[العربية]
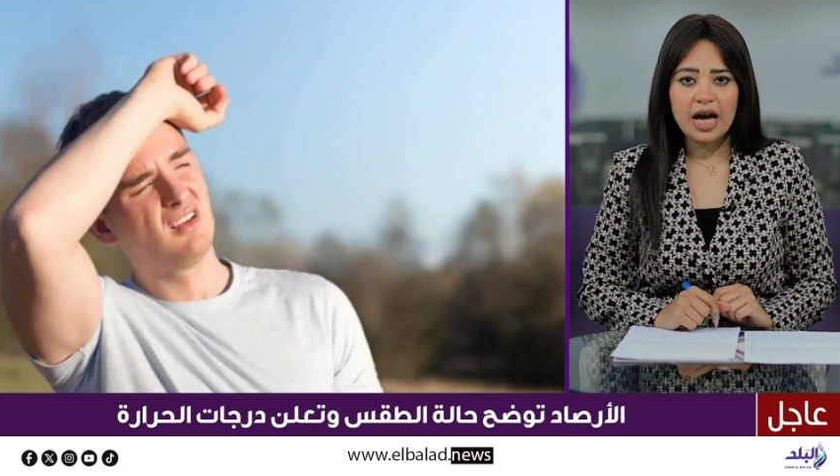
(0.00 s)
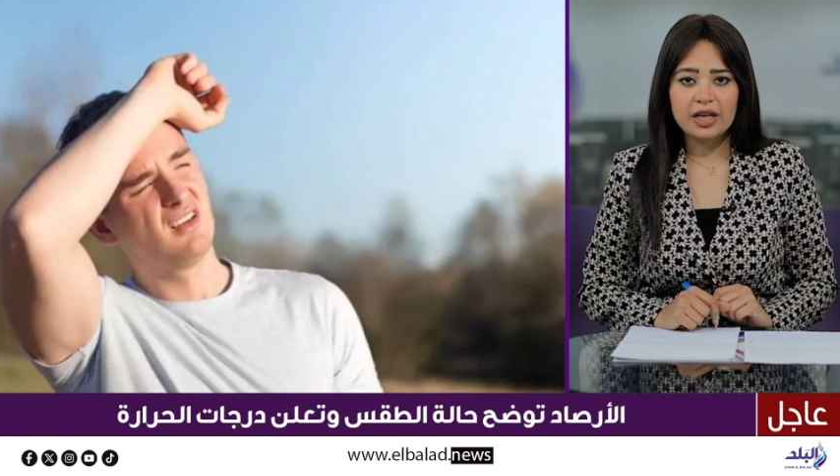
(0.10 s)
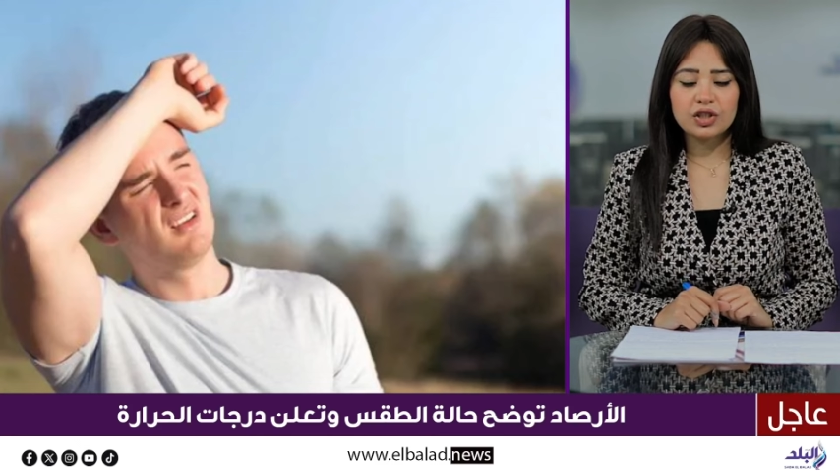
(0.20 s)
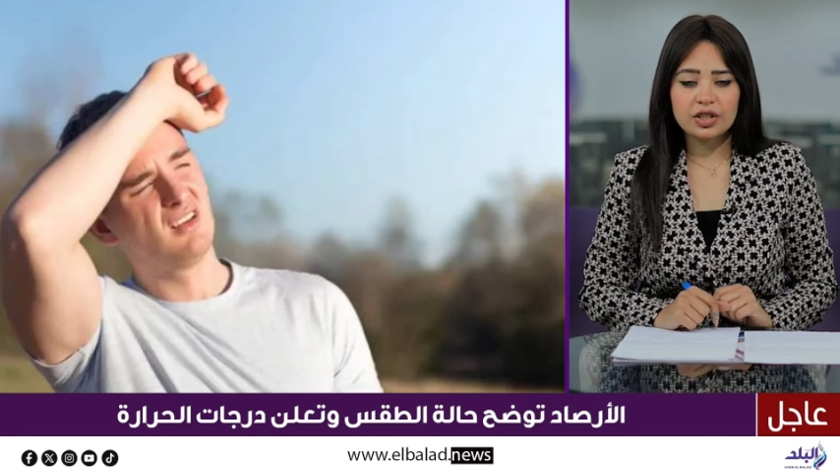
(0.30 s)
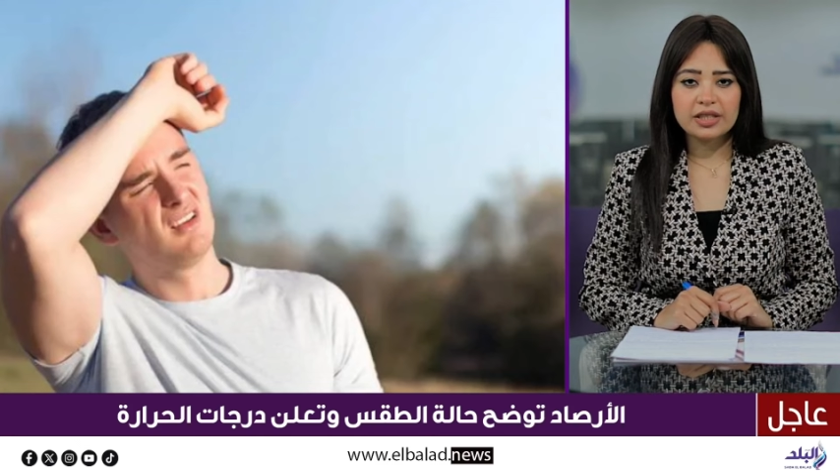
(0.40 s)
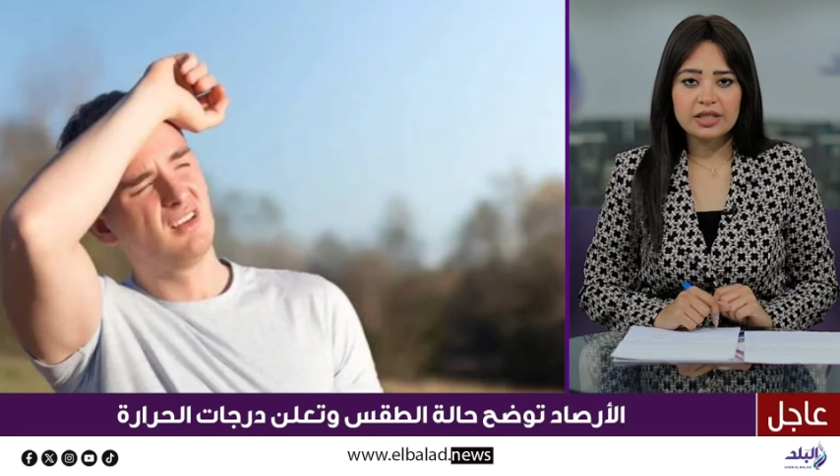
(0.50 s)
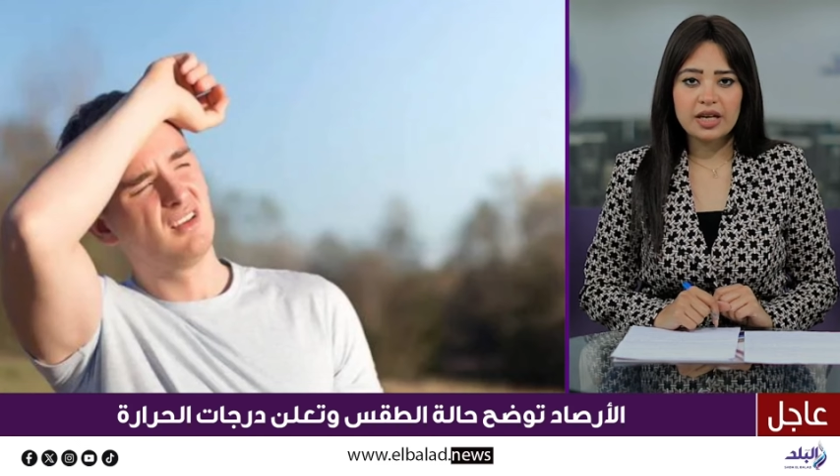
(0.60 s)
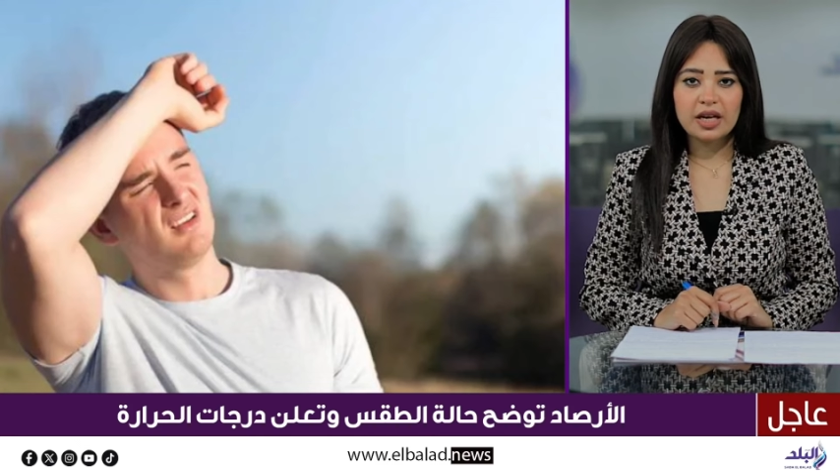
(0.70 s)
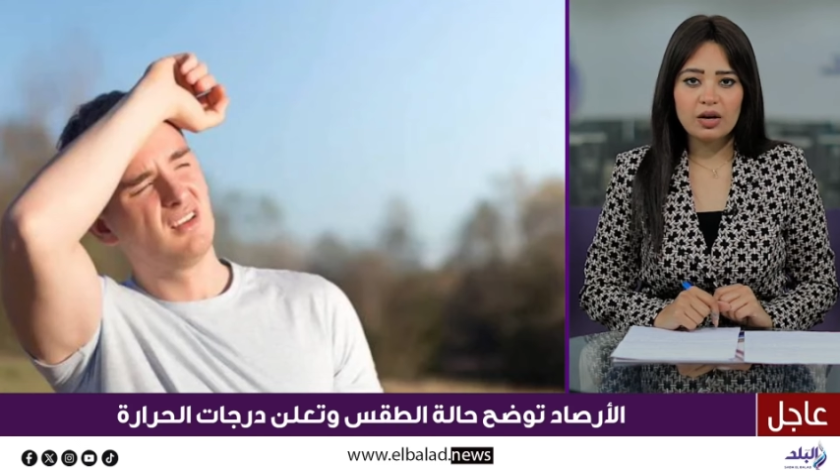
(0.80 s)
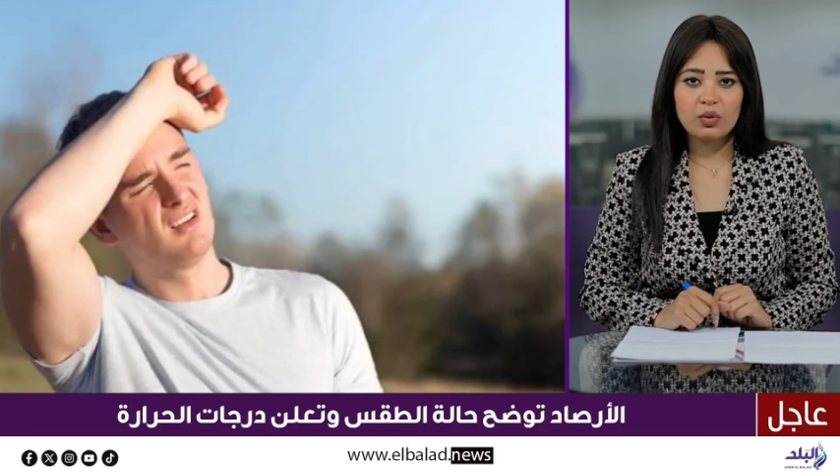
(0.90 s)

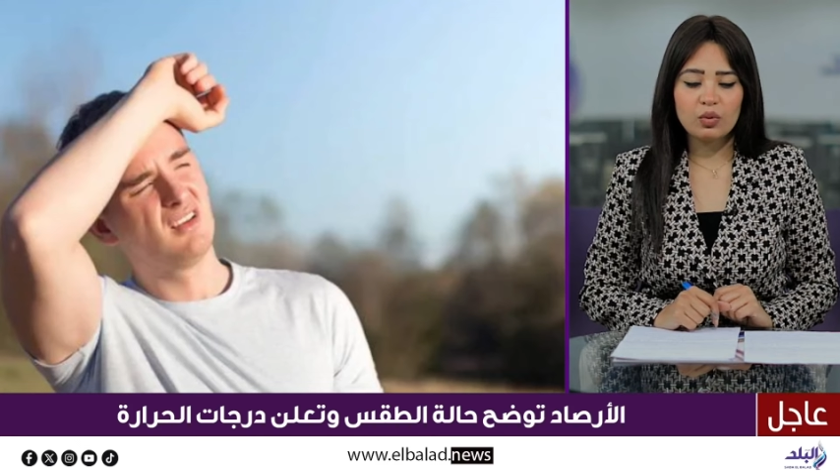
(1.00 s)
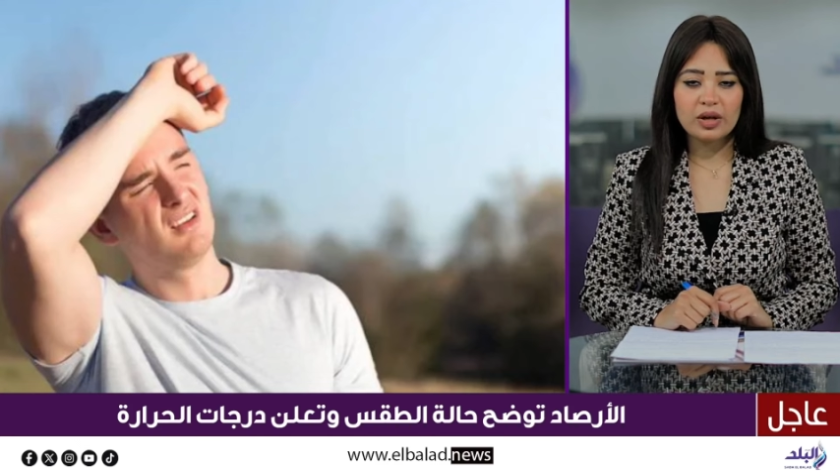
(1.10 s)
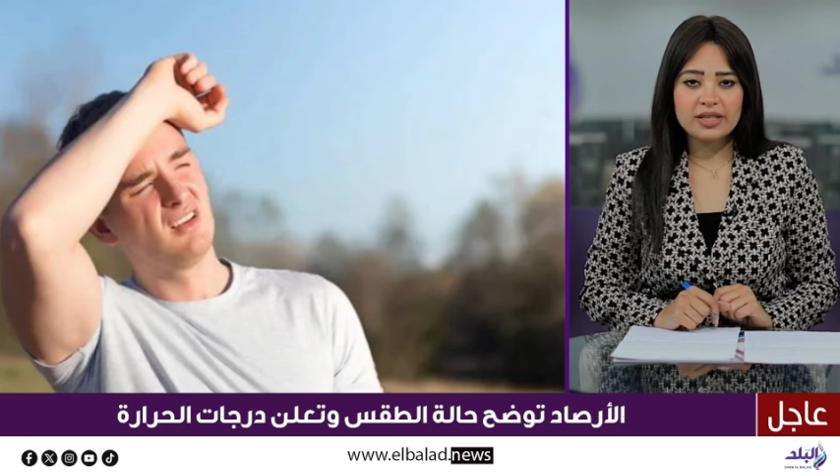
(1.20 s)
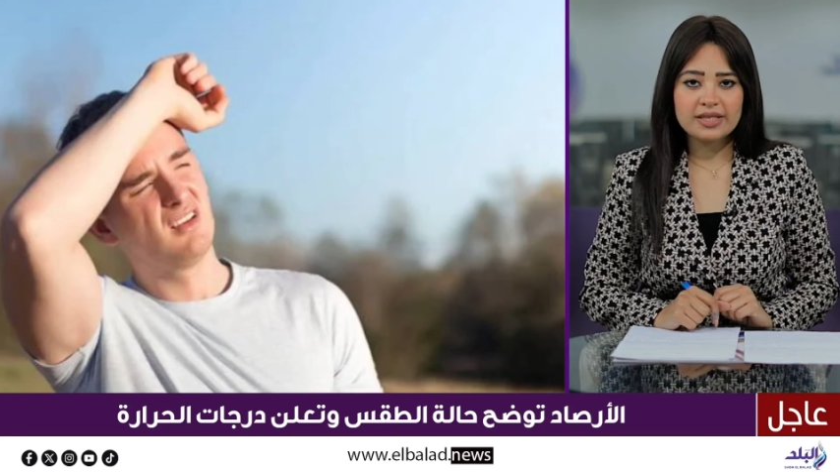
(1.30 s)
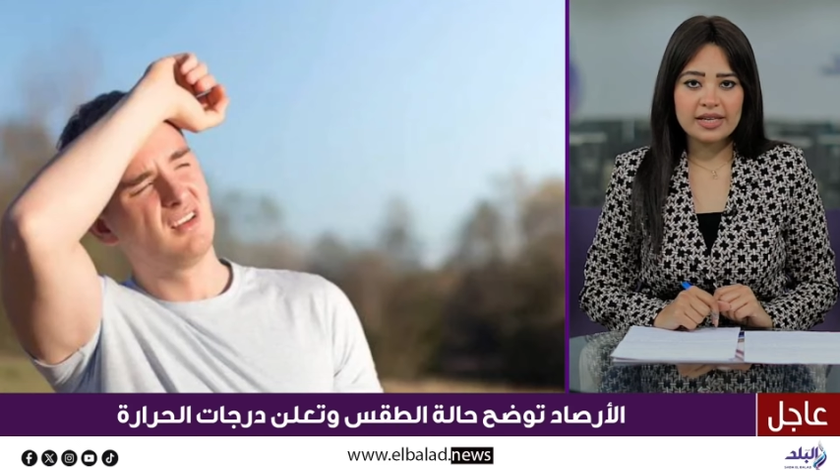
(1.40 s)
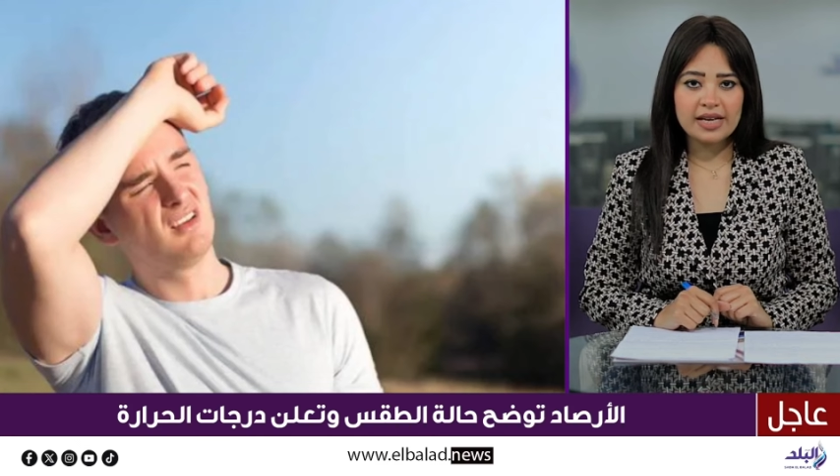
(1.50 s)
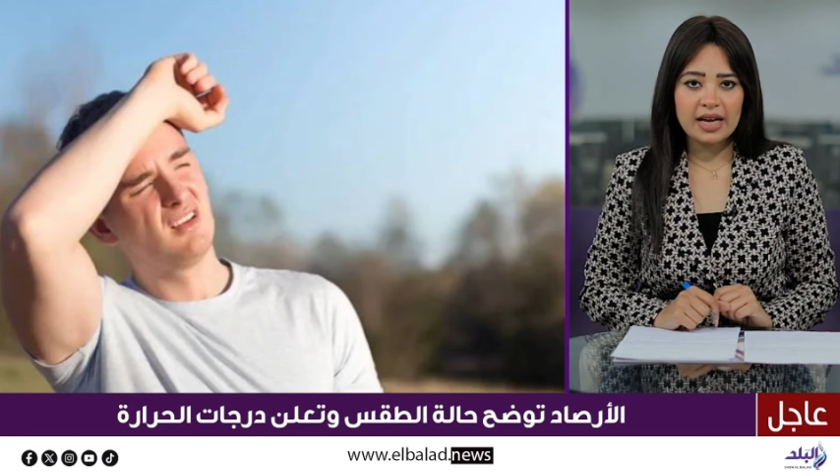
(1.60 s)
الشديدة والسريعة